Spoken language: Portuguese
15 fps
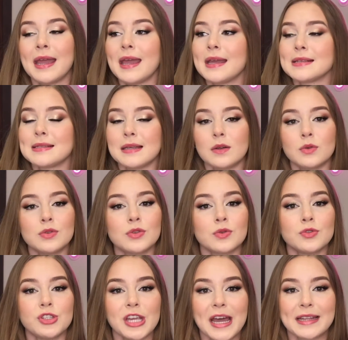é ser luz
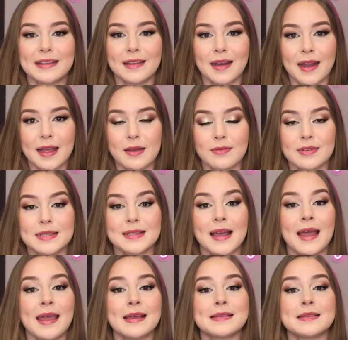onde há trevas,
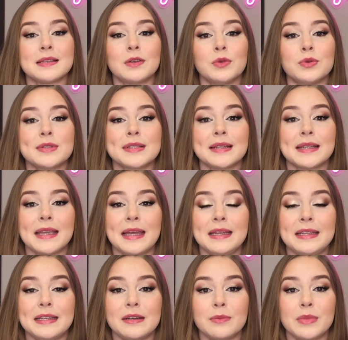é ser luz
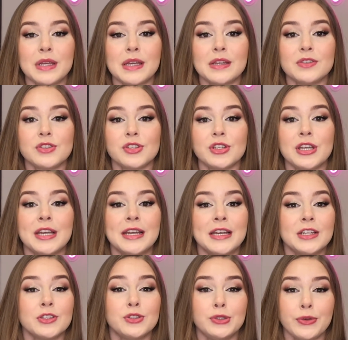naquele ambiente
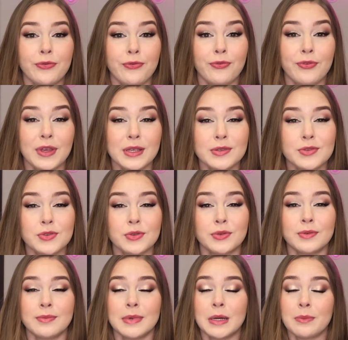
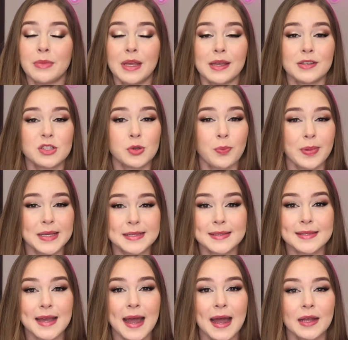difícil, ambiente
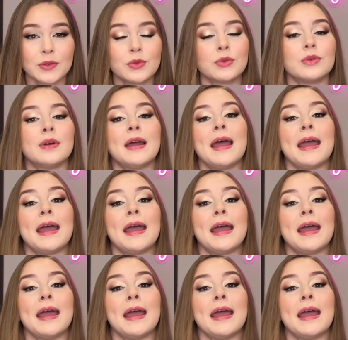pesado.